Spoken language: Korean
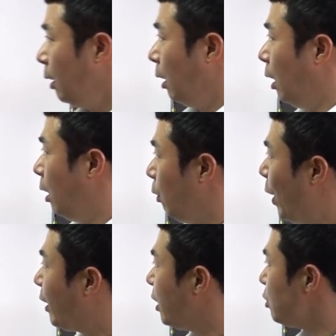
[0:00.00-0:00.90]
아,
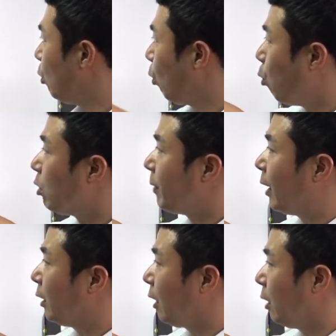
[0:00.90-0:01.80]
획기적으로 공급을
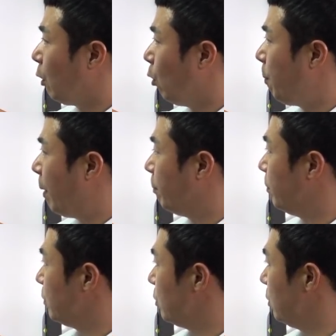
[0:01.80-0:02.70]
하겠다는 내용을 판,
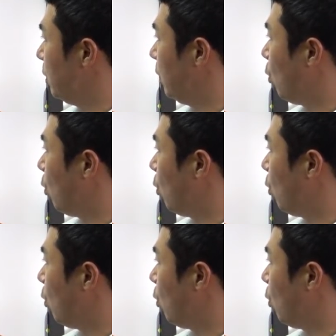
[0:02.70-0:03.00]
이